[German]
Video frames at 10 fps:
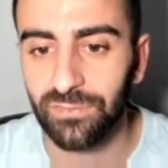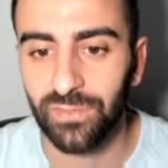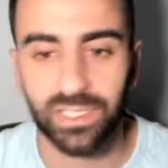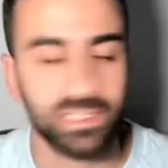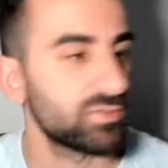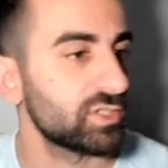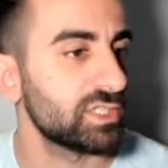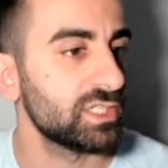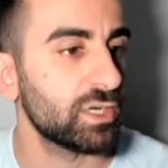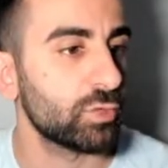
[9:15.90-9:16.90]
wir, dass wir
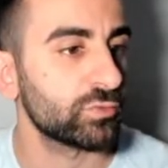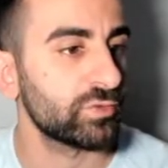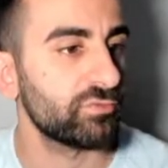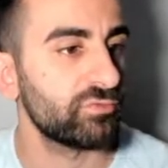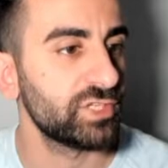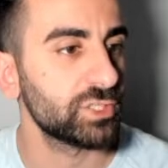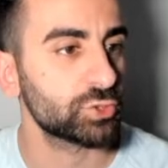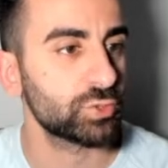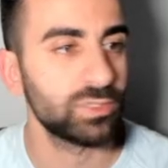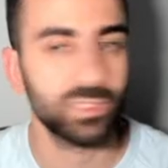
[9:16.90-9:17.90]
hier auf dem
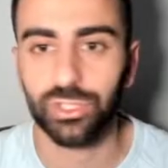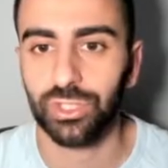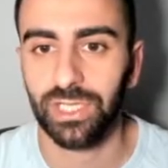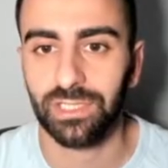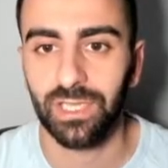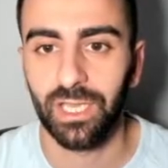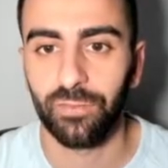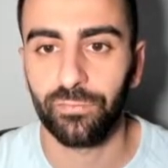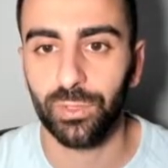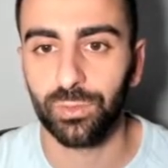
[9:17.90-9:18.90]
vierstündigen Chart
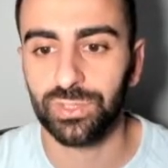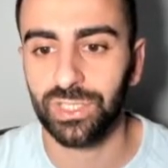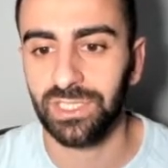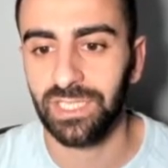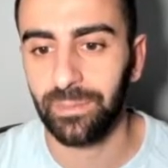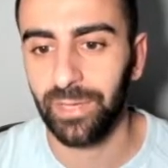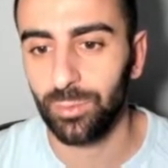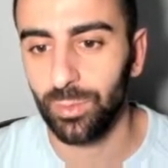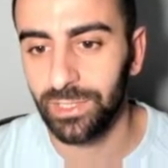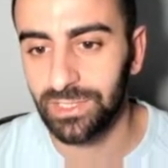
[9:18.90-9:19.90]
von unseren EMA
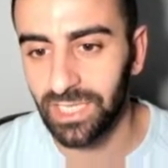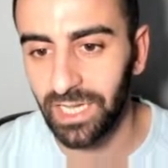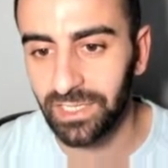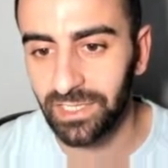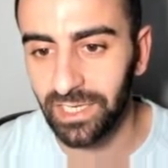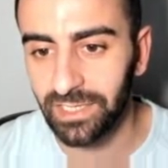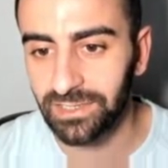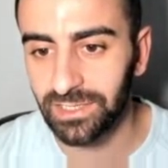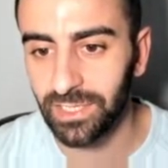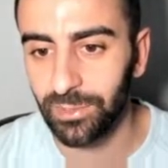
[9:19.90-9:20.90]
Ribbons einen
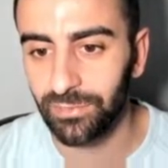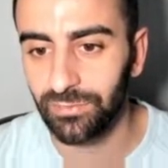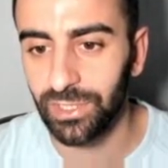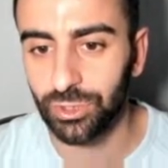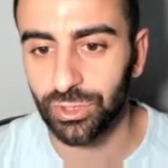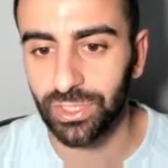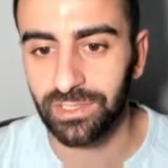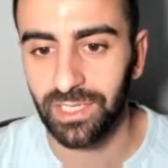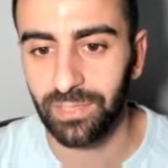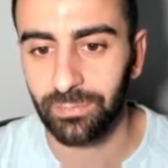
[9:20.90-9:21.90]
extremen
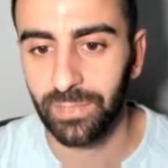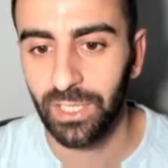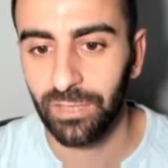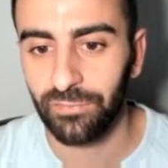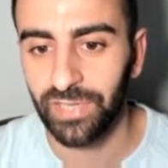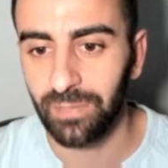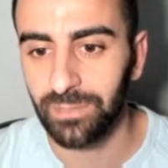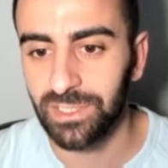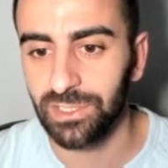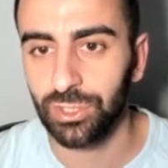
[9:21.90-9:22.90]
Widerstand haben. Wir haben
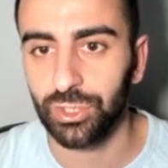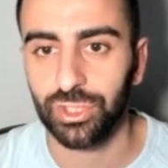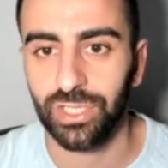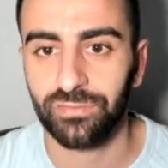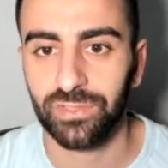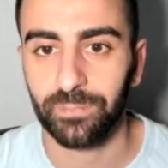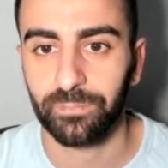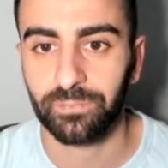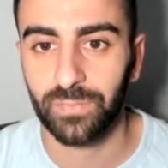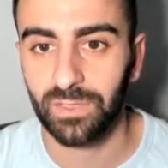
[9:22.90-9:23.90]
es nicht geschafft,
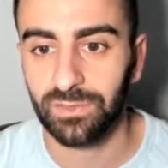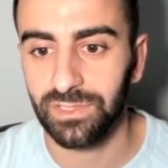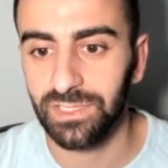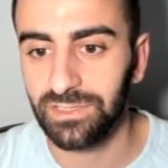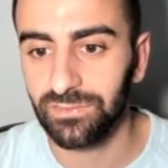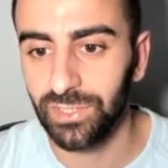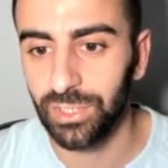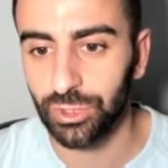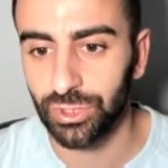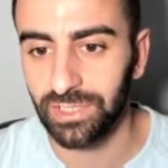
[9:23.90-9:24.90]
diesen
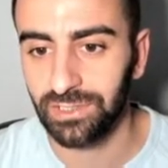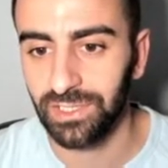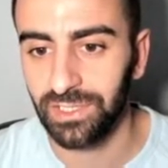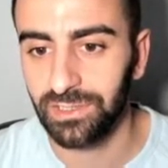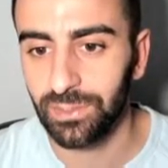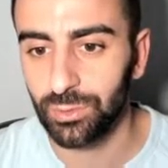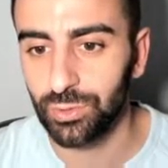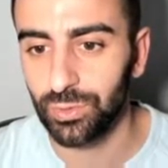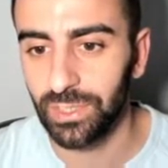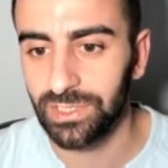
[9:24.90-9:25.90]
Widerstand hier hinter
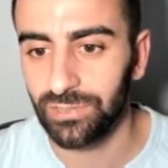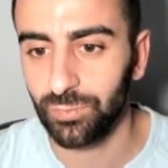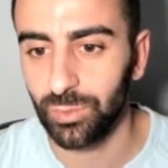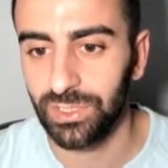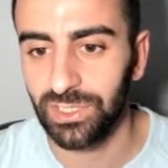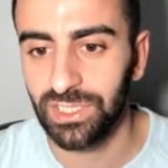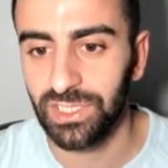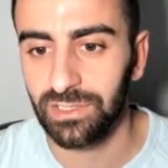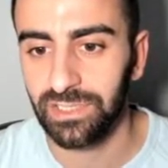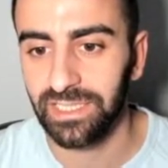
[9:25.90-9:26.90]
uns zu lassen, wurden
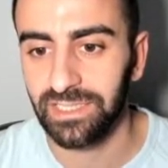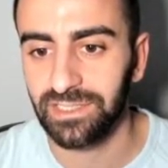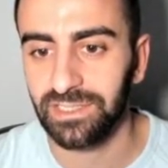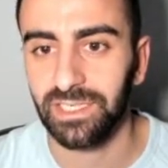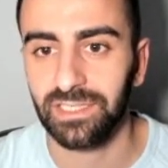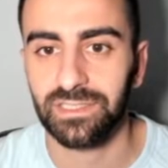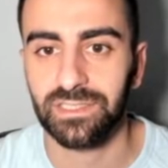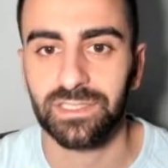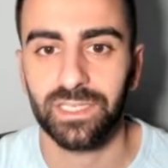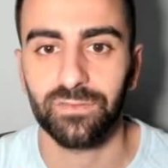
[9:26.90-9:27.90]
hier jetzt die ganze
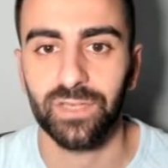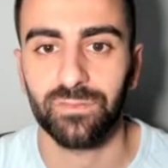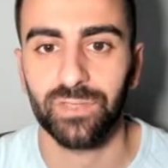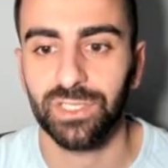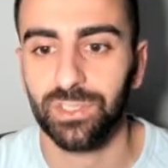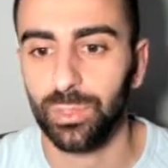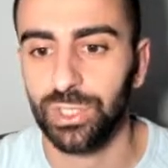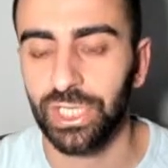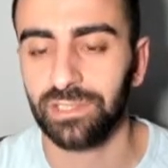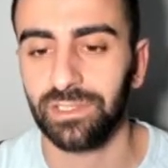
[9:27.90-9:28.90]
Zeit, werden wir hier
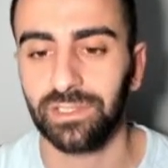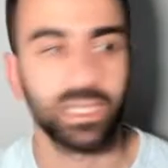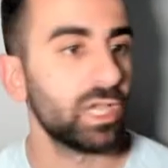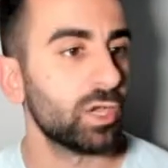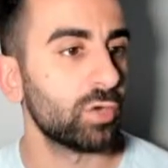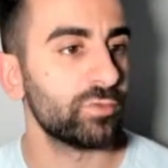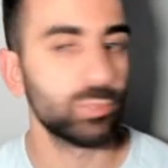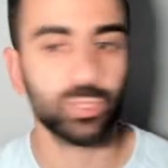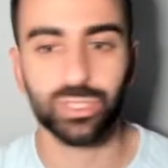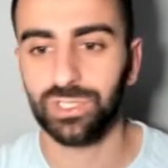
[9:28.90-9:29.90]
rejected. Wir
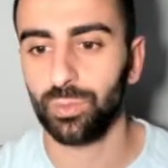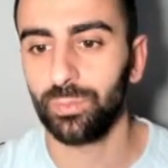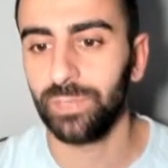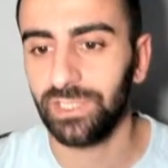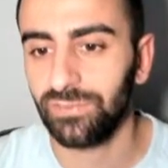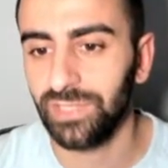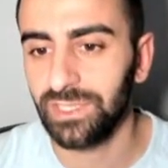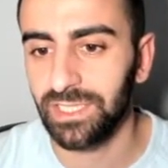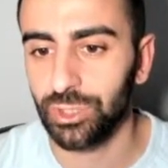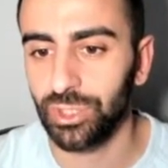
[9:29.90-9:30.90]
müssen es unbedingt, wie
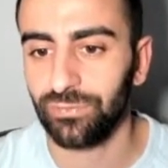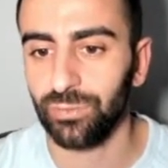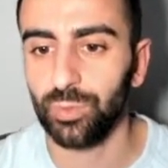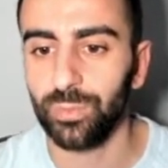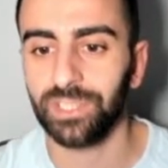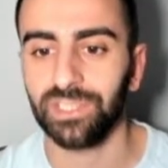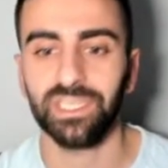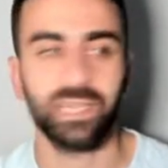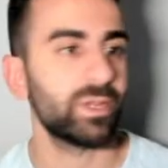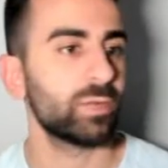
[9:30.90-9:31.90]
gesagt, schaffen, über
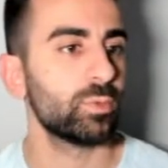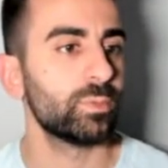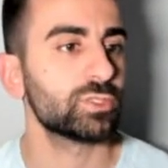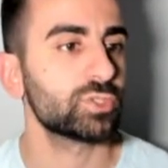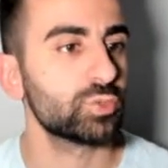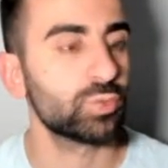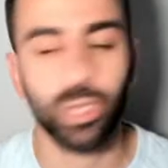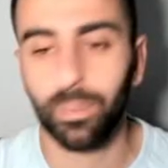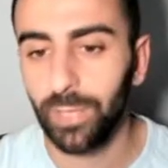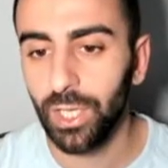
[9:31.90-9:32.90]
die EMA Ribbons zu
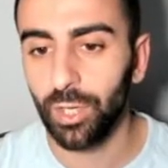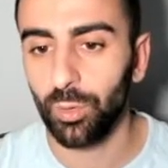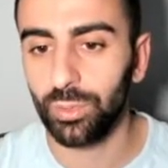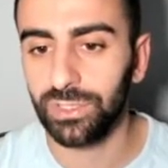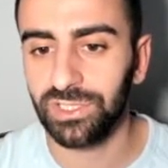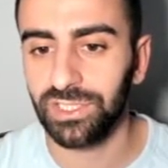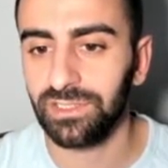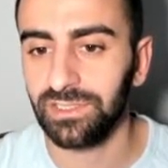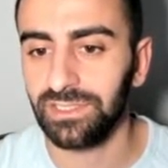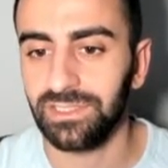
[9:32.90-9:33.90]
kommen und hier
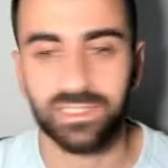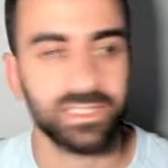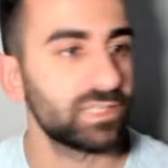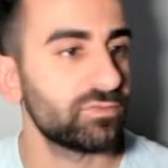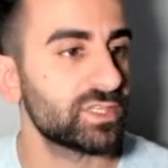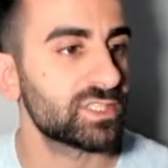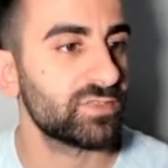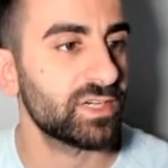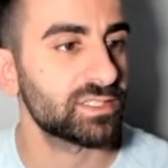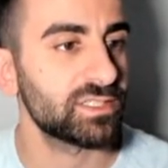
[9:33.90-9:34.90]
diese
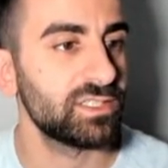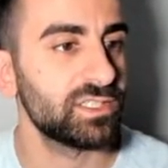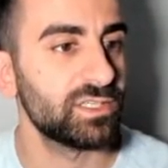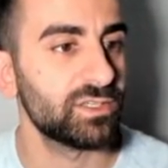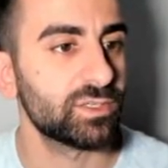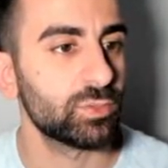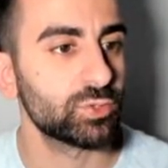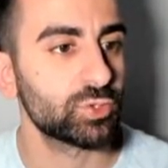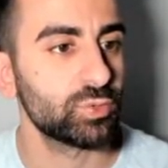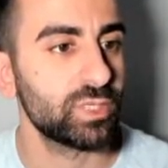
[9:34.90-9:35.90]
Seitwärtsphase hier hinter
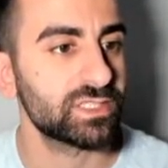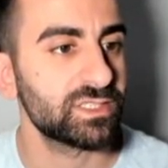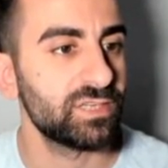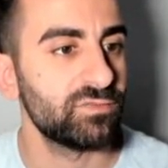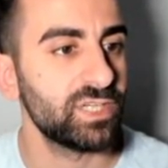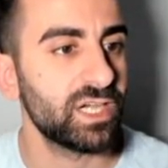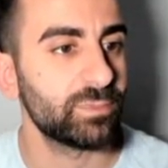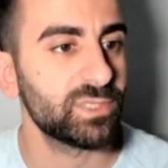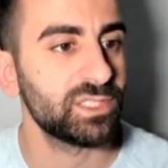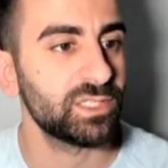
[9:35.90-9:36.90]
uns zu lassen. Denn wir
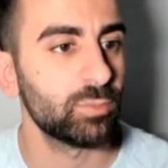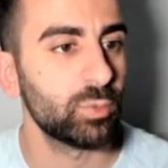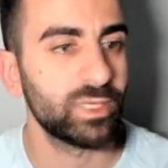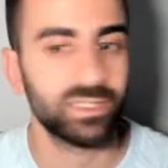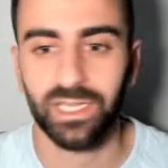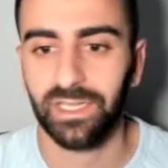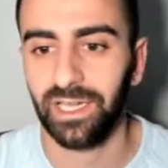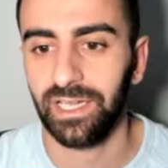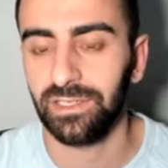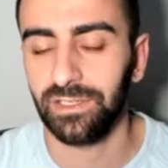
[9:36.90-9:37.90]
haben hier momentan
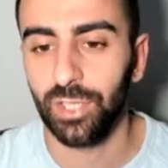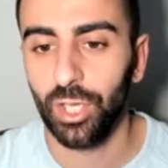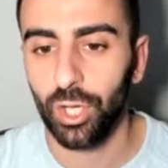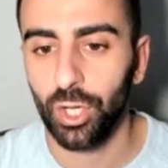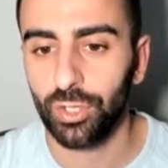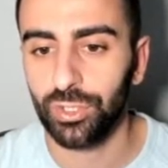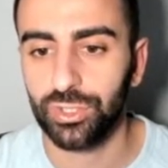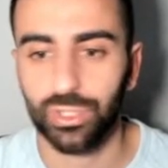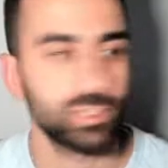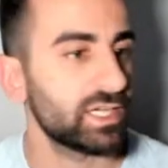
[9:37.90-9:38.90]
einen
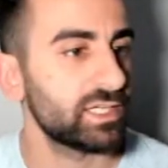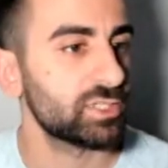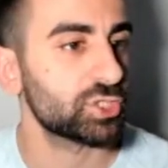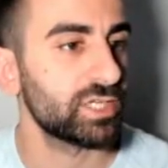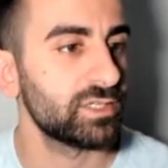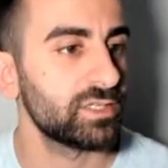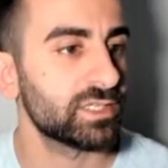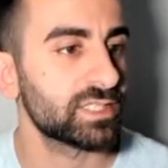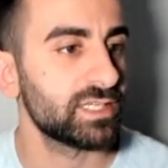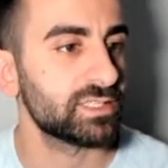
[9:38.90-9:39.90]
horizontalen Channel,
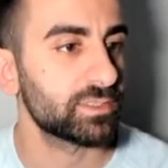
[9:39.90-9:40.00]
das heißt,